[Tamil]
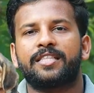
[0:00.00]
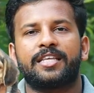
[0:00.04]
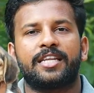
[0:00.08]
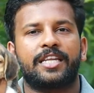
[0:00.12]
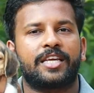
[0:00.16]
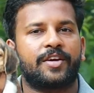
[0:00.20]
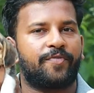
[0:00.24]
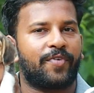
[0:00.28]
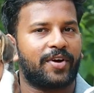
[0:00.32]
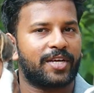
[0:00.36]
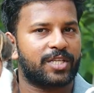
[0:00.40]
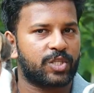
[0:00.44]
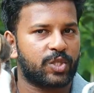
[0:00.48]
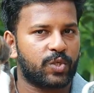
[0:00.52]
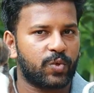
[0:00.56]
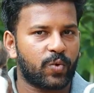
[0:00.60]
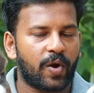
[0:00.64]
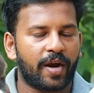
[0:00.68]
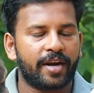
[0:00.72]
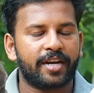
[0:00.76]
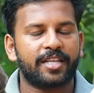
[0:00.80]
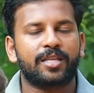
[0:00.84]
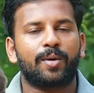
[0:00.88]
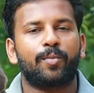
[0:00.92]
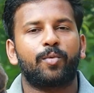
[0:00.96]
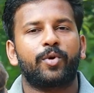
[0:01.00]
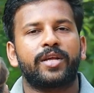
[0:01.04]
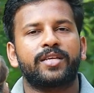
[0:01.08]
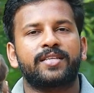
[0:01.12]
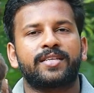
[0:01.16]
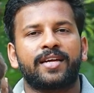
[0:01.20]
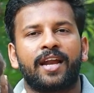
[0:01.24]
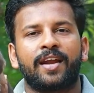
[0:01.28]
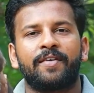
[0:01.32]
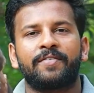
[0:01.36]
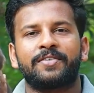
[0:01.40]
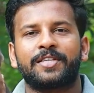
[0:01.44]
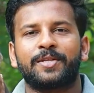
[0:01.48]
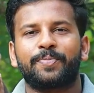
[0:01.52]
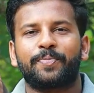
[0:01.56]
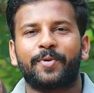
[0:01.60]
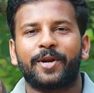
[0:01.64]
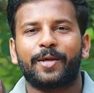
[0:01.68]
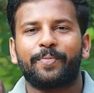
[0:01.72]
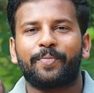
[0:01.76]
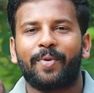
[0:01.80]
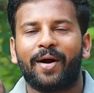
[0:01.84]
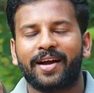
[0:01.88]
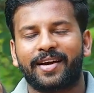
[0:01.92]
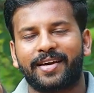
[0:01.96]
இதை நீங்கள் ஃபஸ்ட்டு வாட்டி நம்மளுடைய சேனல் விசிட்
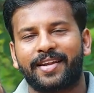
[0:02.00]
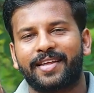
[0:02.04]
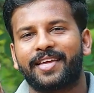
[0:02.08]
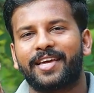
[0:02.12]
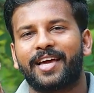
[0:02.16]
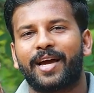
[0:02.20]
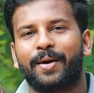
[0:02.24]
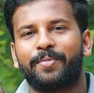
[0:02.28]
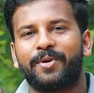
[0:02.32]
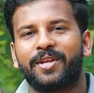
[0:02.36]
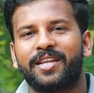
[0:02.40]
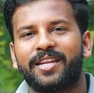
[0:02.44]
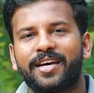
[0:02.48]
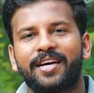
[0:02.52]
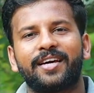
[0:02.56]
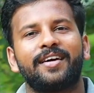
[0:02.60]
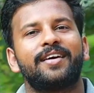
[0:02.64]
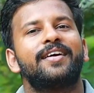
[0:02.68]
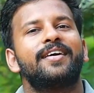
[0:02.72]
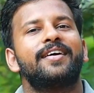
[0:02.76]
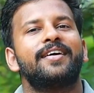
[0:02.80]
பண்ணி பார்க்குறீங்க அப்படின்னா